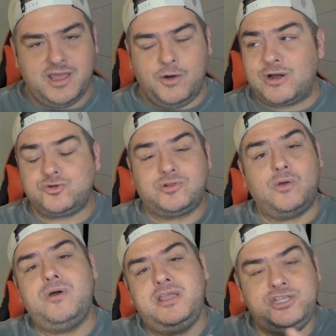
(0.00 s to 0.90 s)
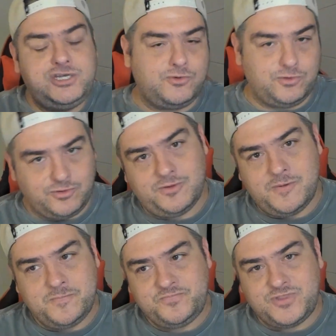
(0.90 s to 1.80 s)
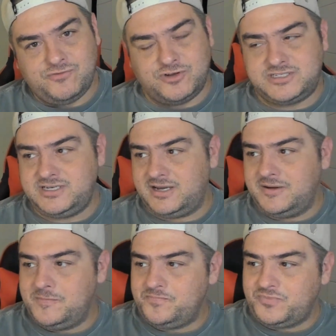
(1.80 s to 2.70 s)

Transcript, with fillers: Eu acho tão ridículo você.